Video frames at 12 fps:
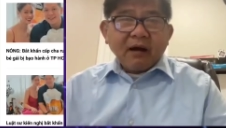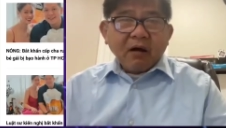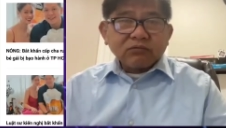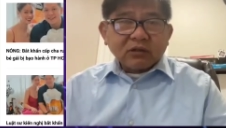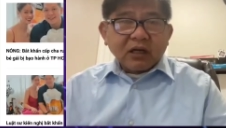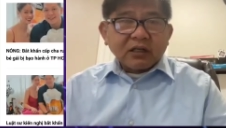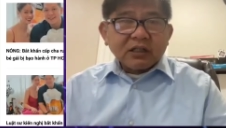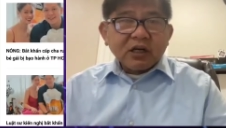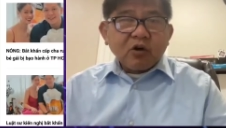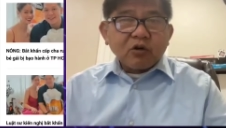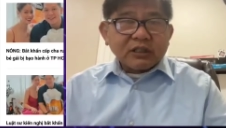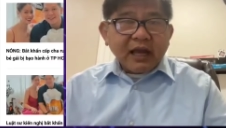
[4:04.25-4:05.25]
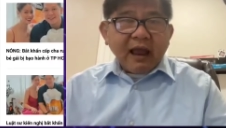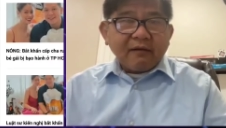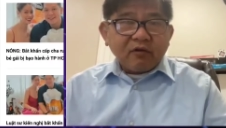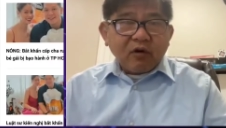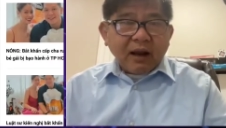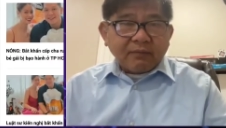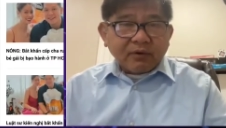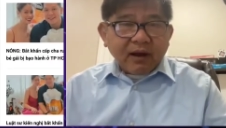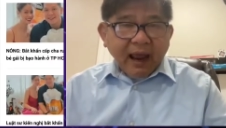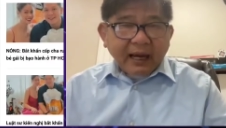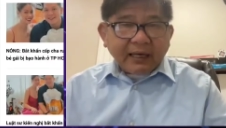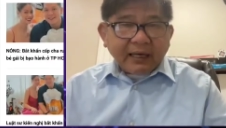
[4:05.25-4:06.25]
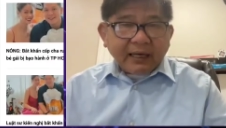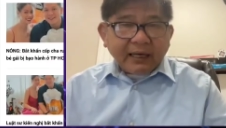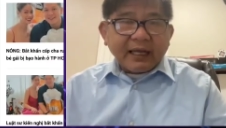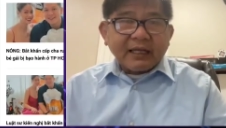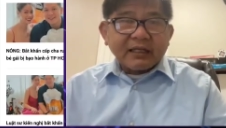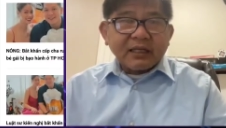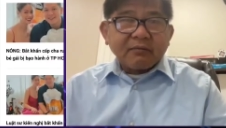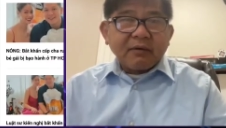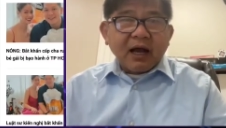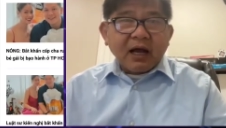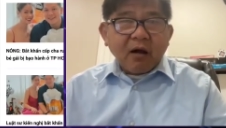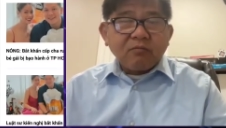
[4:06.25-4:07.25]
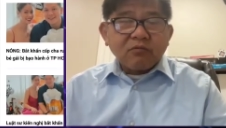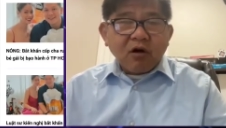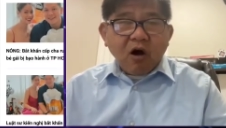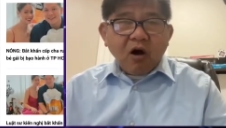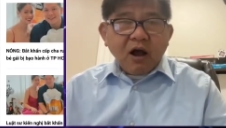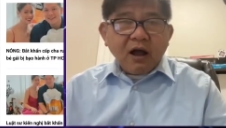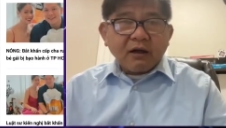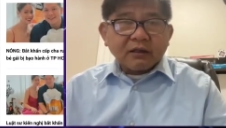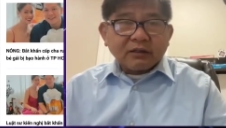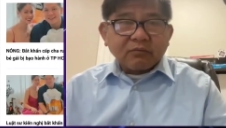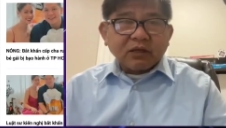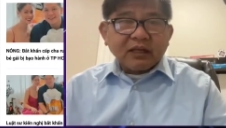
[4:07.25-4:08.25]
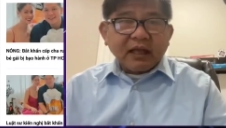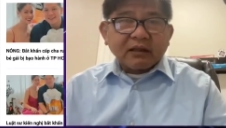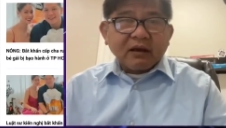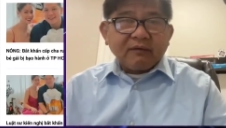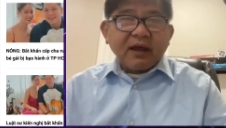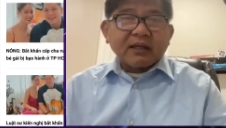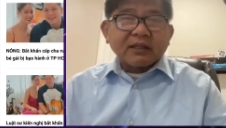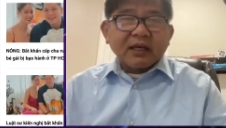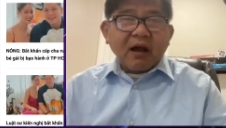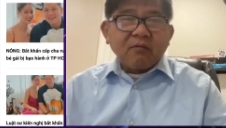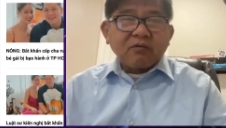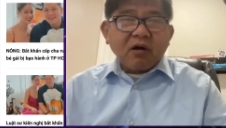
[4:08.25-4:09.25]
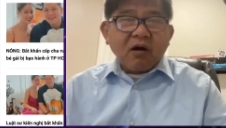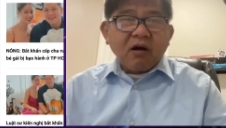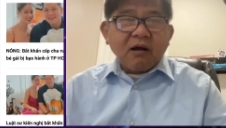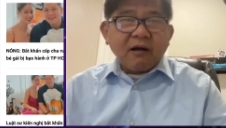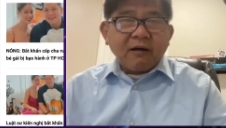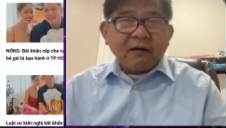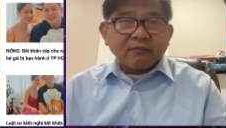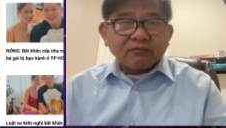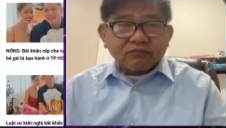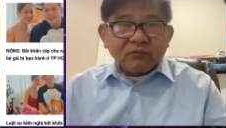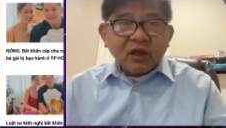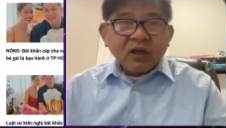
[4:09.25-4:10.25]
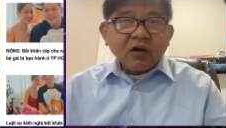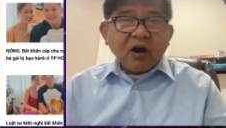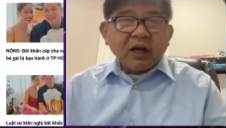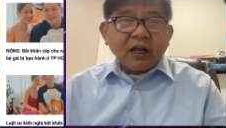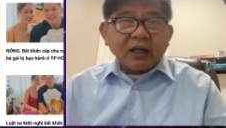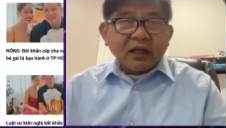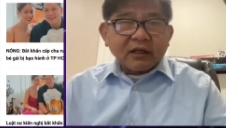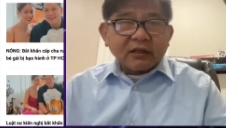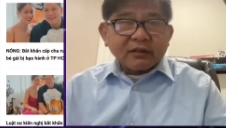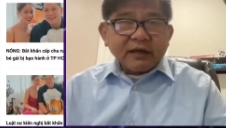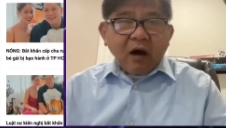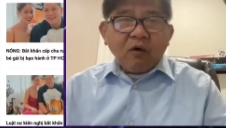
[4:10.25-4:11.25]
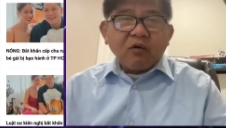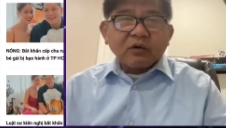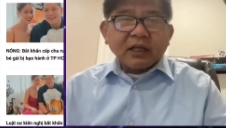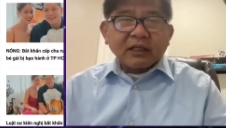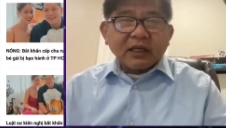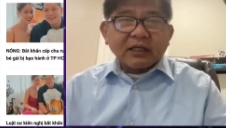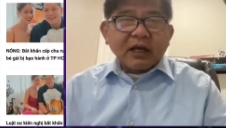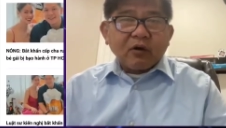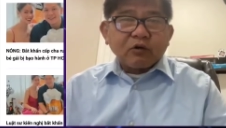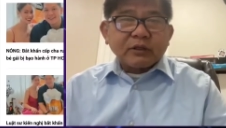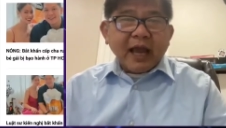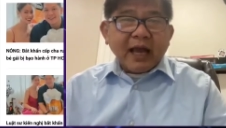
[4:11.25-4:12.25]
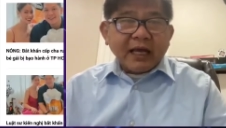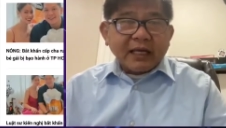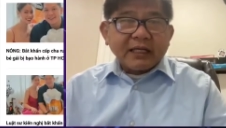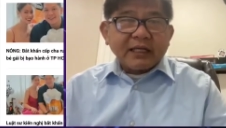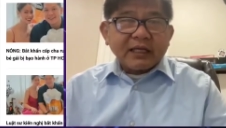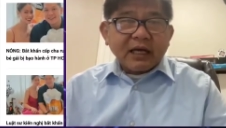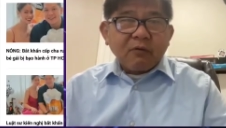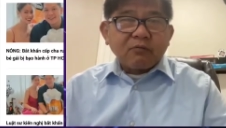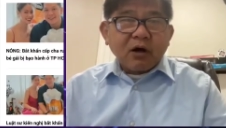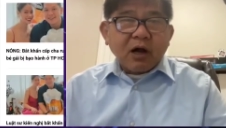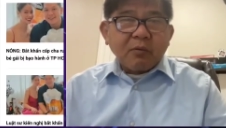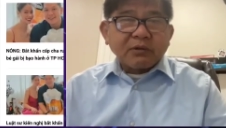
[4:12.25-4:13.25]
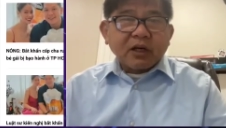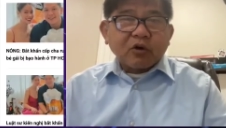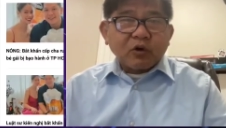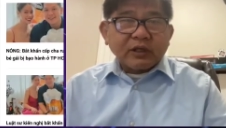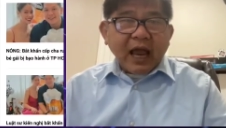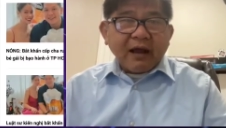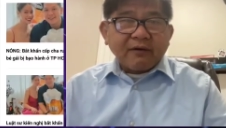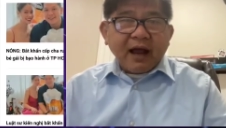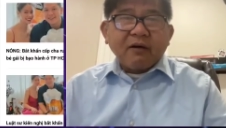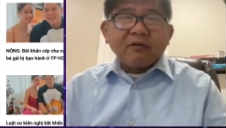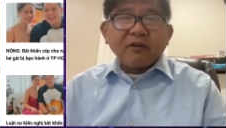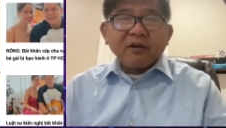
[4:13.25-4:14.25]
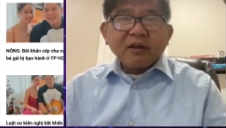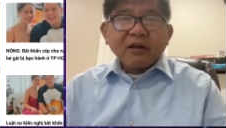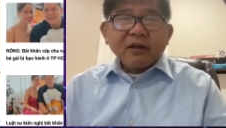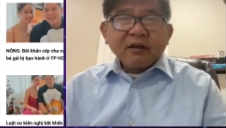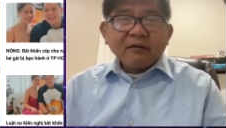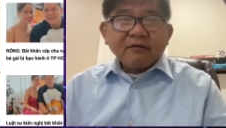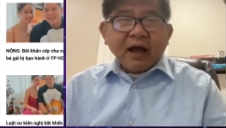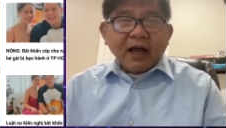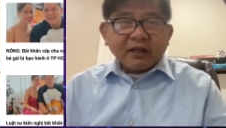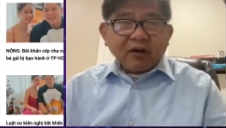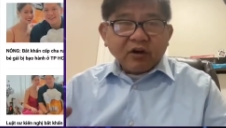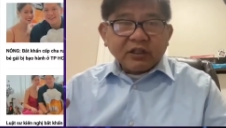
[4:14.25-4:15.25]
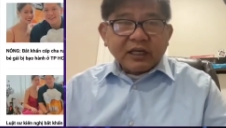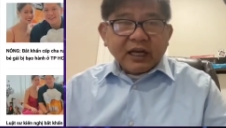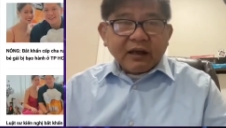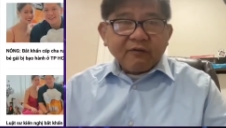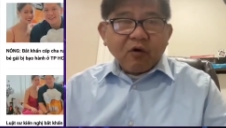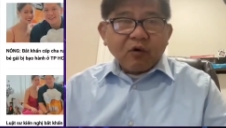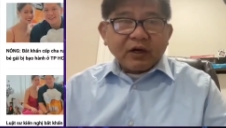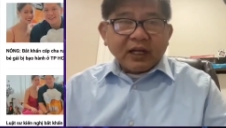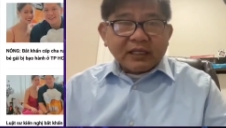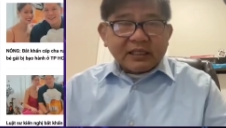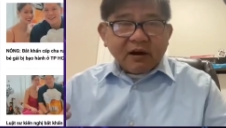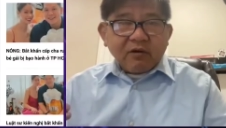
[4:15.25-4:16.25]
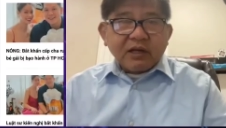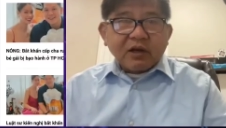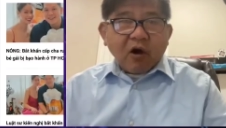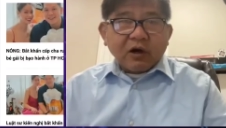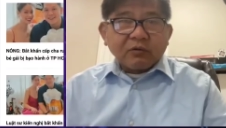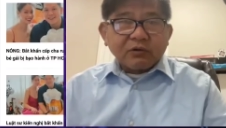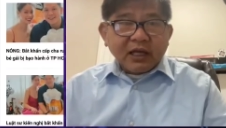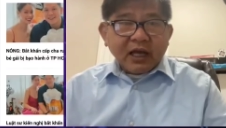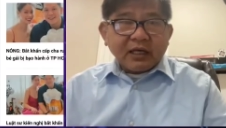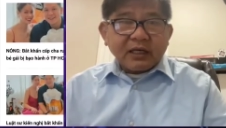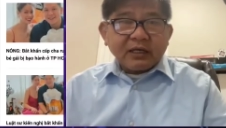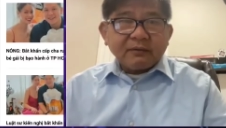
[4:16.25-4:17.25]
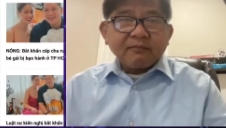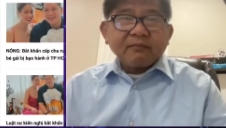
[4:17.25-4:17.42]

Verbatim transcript: và ông từng đưa cô trang vô làm cho cái hãng này nhưng mà không có trong thời gian thử việc thì không có gọi là đậu thành thử là cô trang nghỉ không có không nhận cô trang vào và coi như là cái vụ này sau khi con ông chết